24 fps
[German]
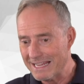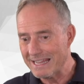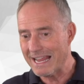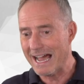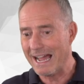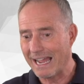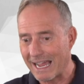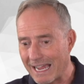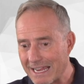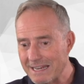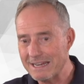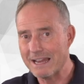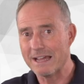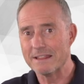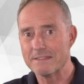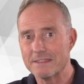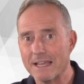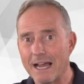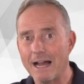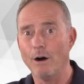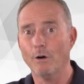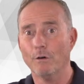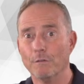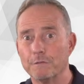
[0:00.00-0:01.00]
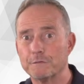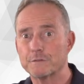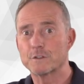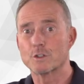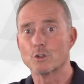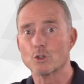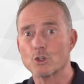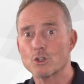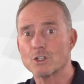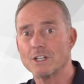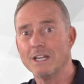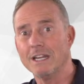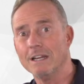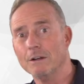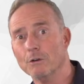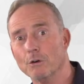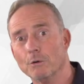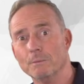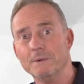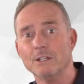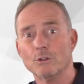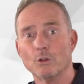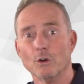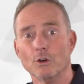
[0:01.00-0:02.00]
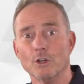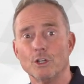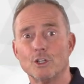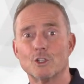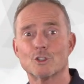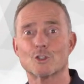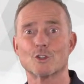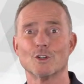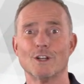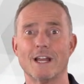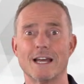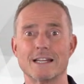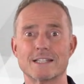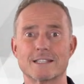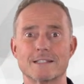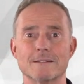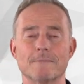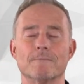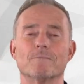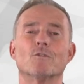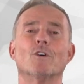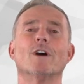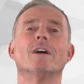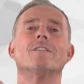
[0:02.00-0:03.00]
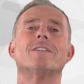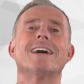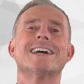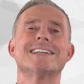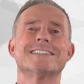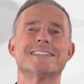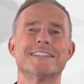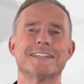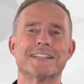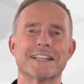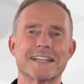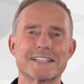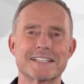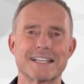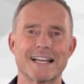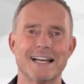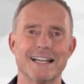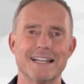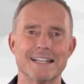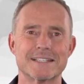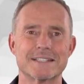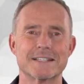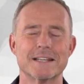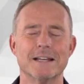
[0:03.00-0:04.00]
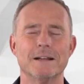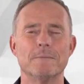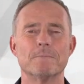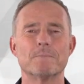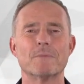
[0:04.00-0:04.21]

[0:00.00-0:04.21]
nacheinander aufzustehen, um ihn durchzulassen. Woher weiß ich das alles?